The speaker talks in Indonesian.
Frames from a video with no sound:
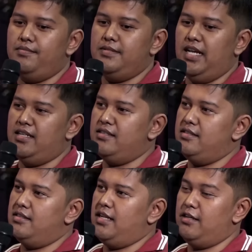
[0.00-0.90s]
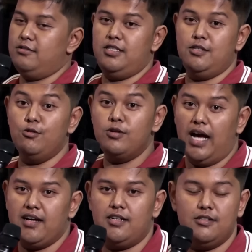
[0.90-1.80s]
Dan harus
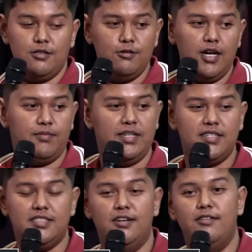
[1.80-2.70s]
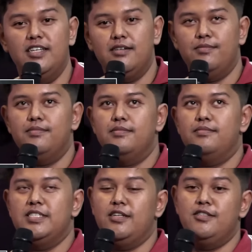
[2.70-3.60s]
digugah. Kalau digugah bahasa Jawa
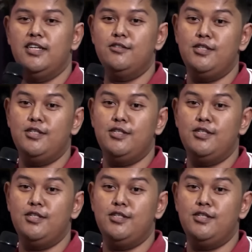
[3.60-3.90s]
bahasa Indonesia itu